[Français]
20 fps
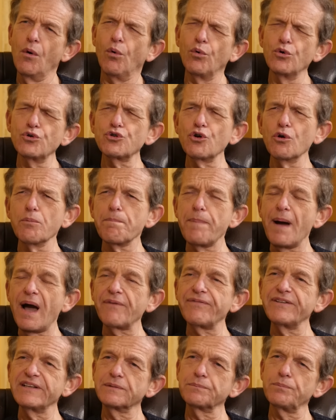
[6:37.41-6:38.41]
on jongle
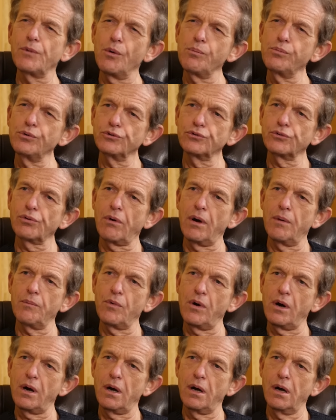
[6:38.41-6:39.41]
parfaitement au bout de trois
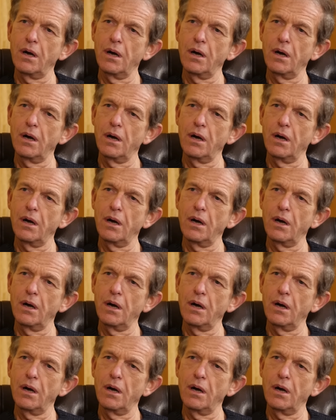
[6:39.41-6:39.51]
mois.